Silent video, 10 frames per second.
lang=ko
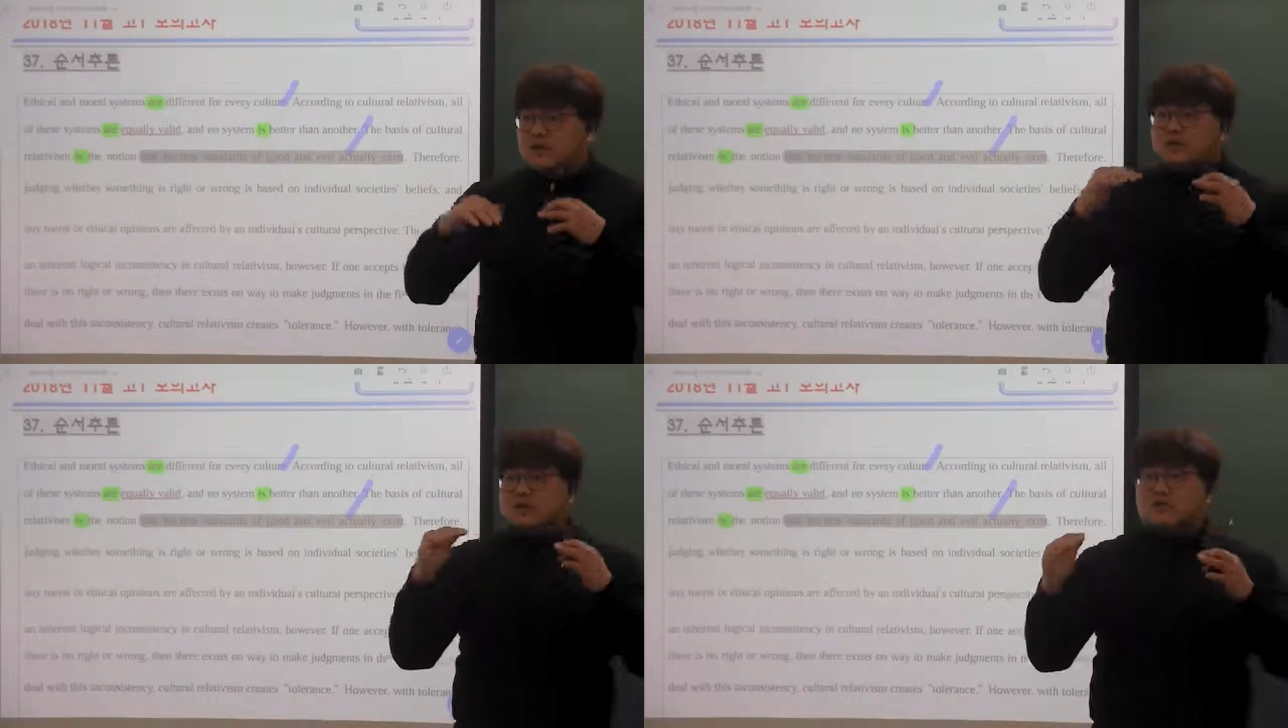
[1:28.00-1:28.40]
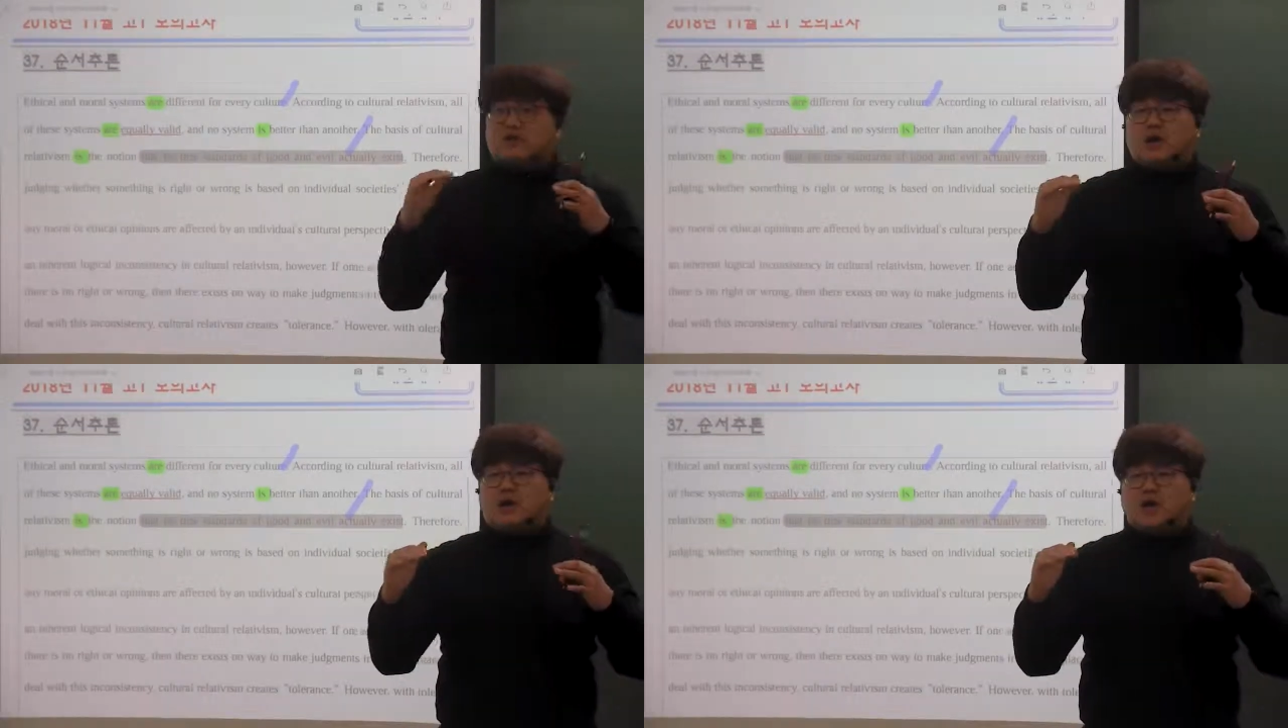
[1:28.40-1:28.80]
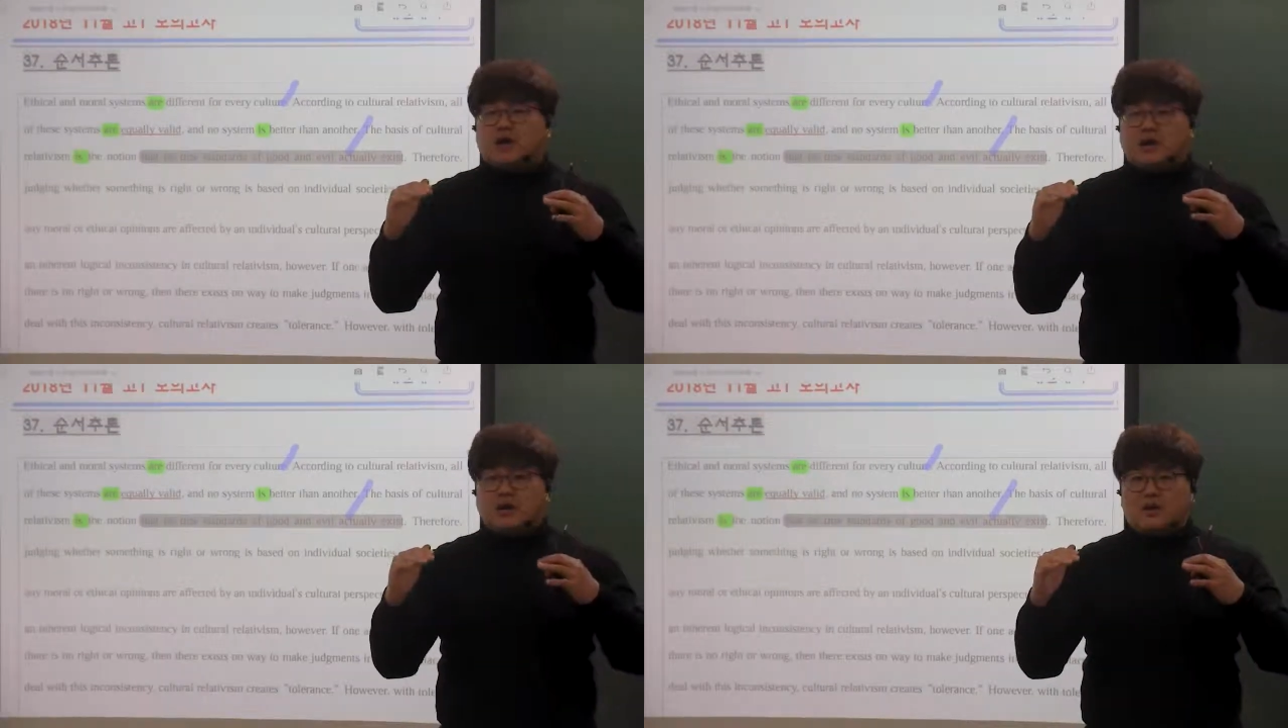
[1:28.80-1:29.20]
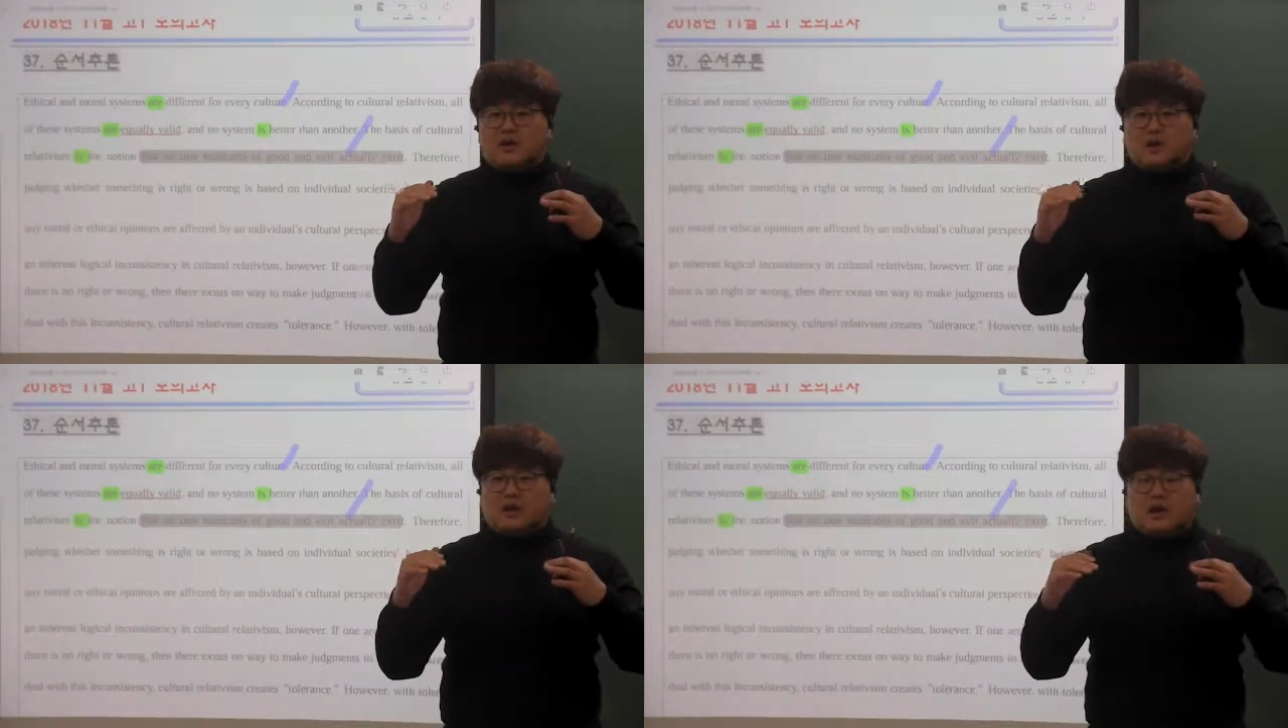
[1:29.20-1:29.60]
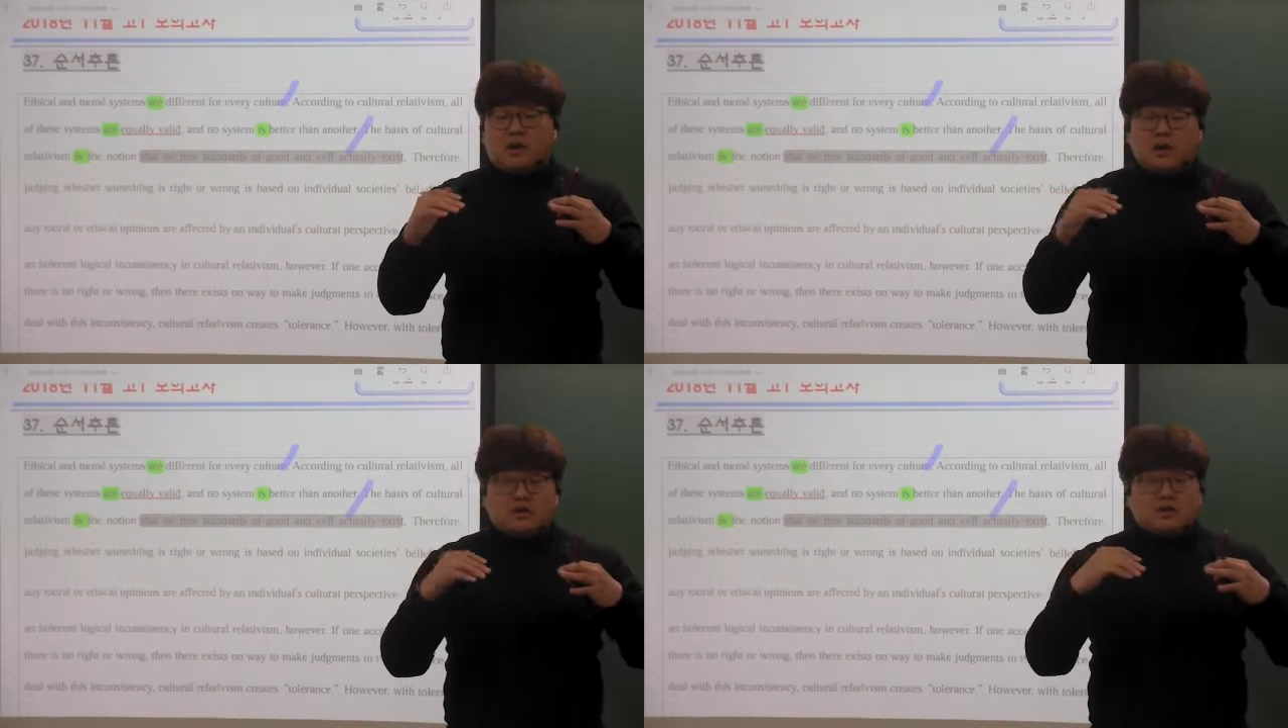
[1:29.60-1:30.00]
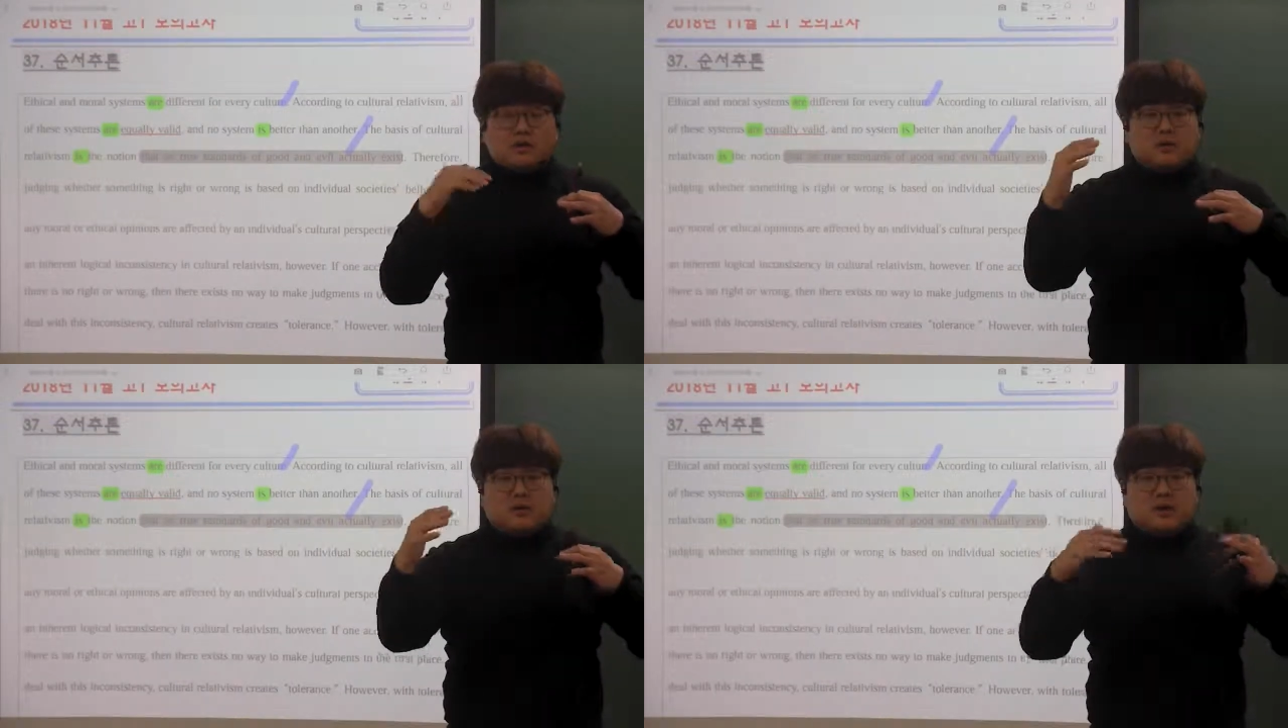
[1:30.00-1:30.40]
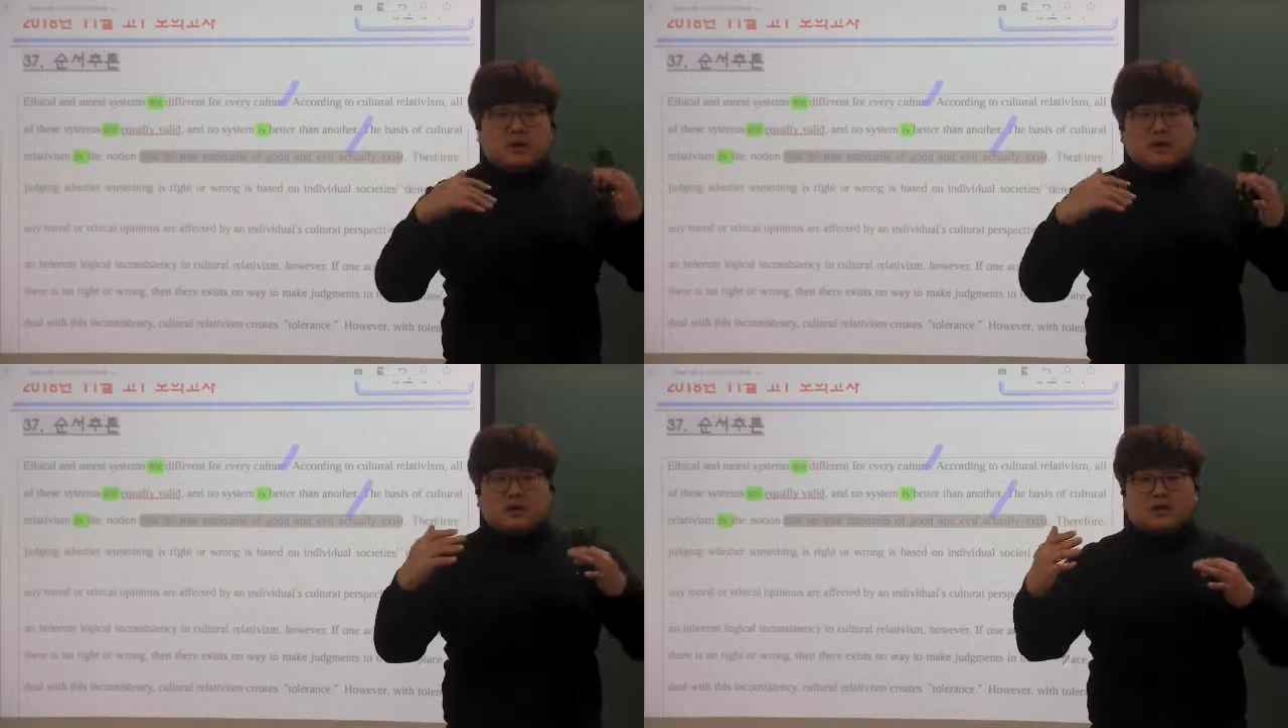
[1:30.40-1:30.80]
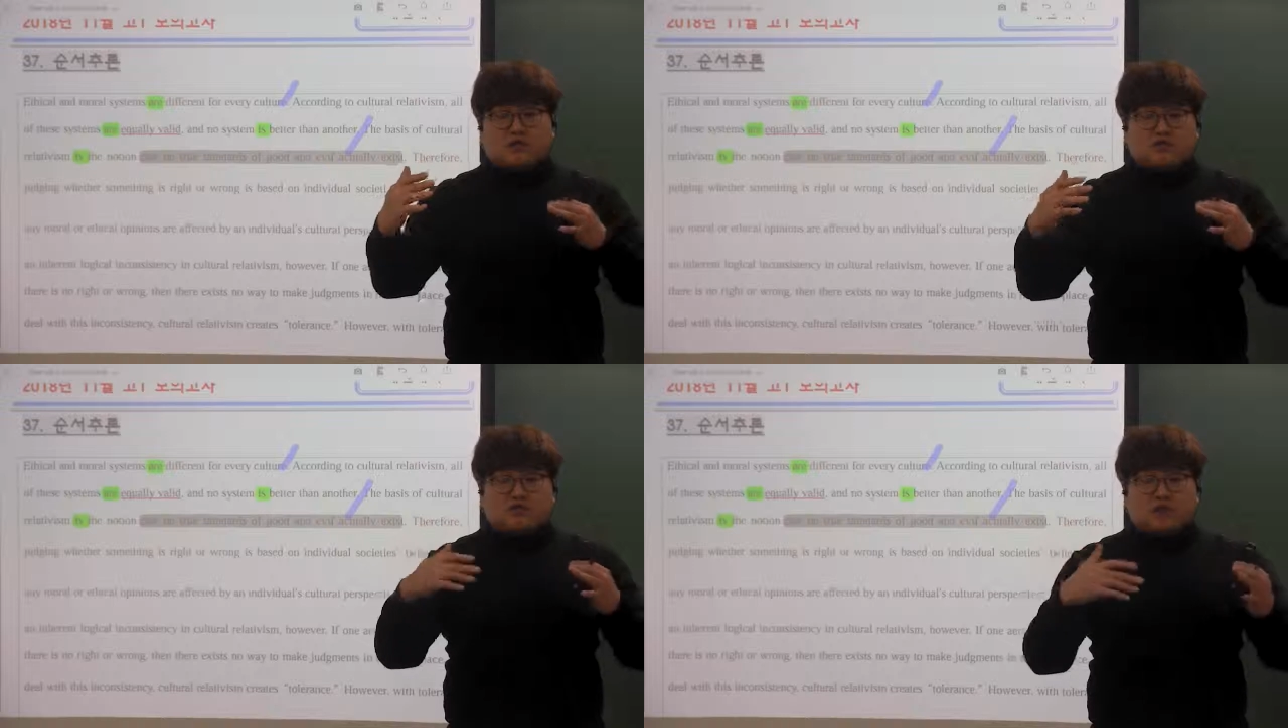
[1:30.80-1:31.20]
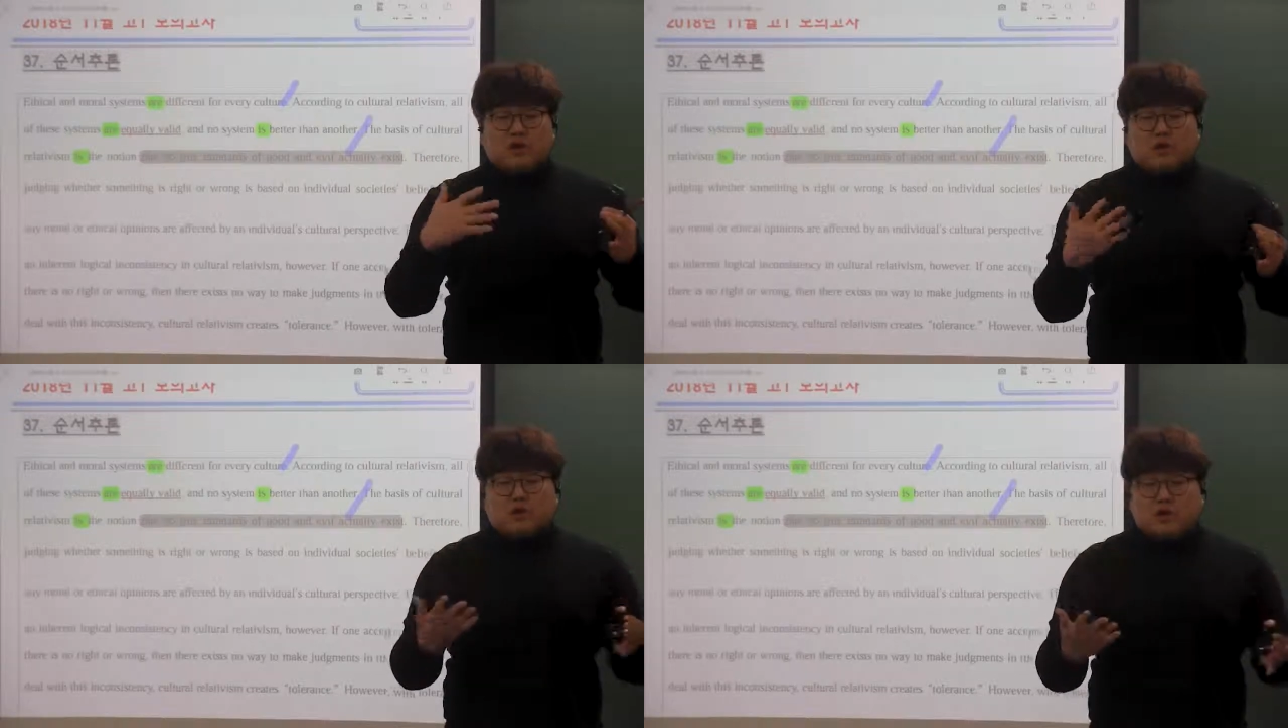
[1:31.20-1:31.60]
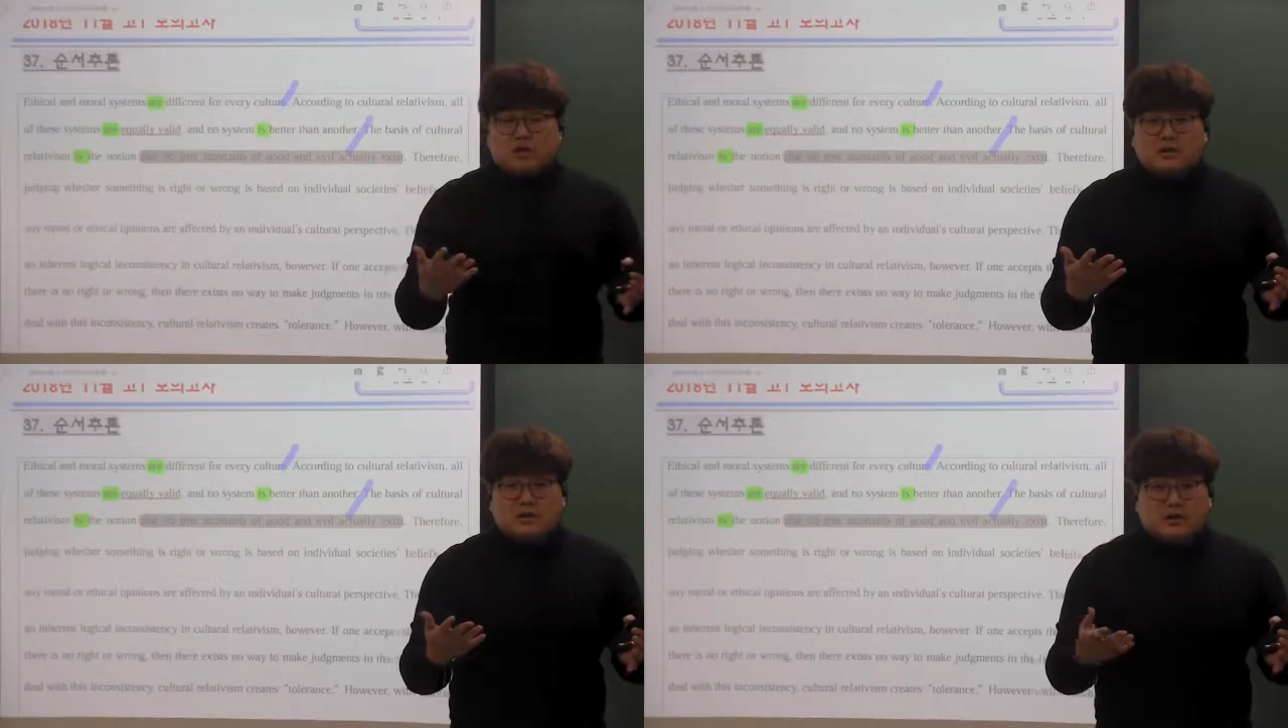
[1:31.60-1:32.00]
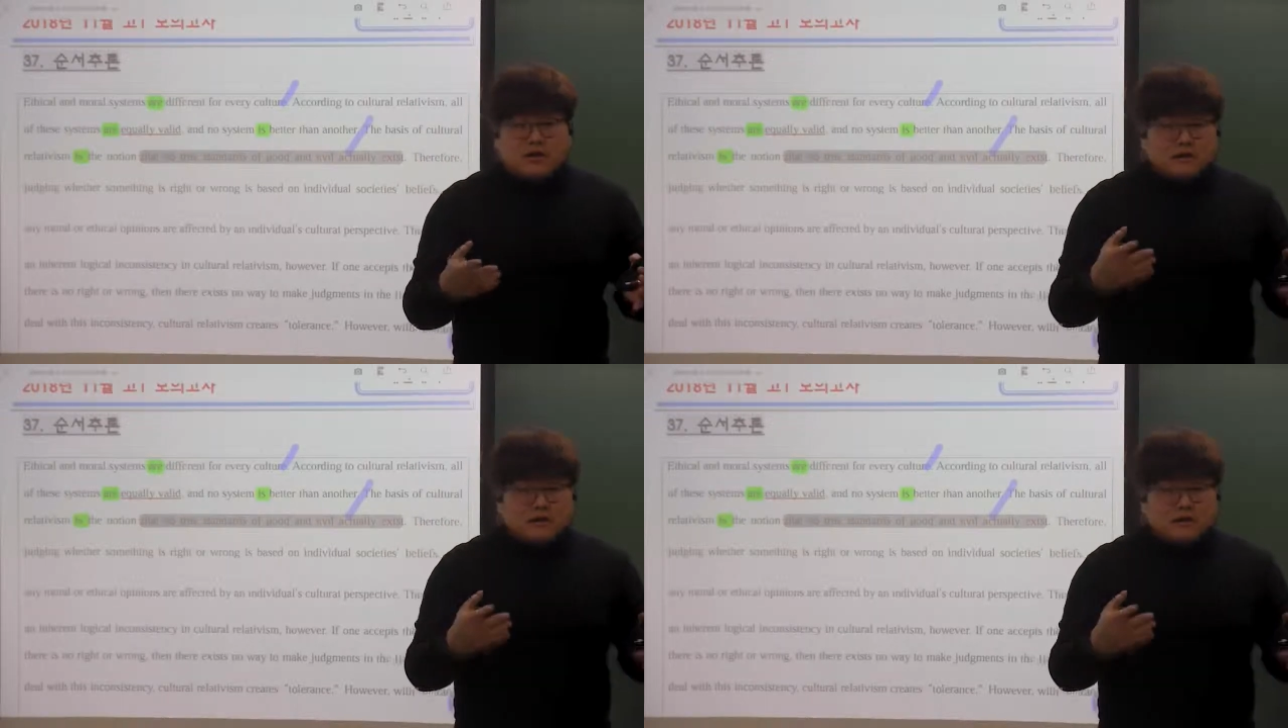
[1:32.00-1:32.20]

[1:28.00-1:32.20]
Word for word: 선과 악의 개념이란 게 상황에 따라 다르고 문화에 따라 다른데